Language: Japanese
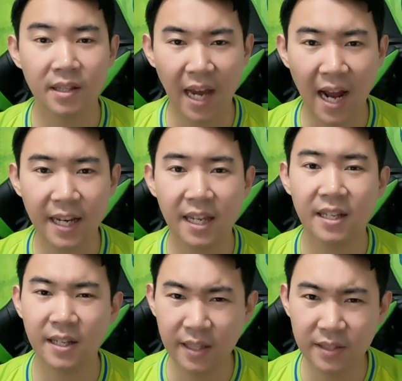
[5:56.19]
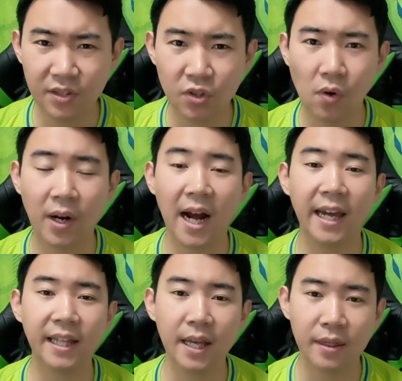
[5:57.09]
やはり人数をか
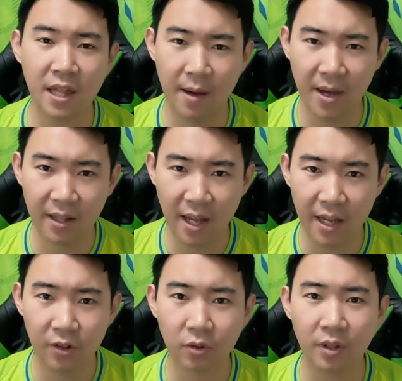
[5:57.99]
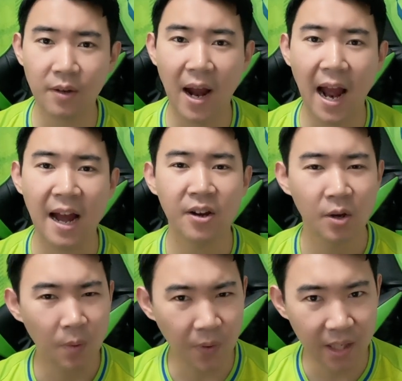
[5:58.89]
けて攻めている時は、
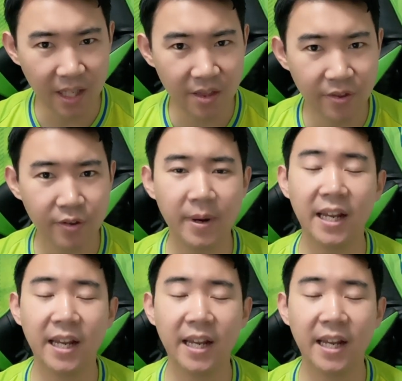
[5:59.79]
フィニッシュ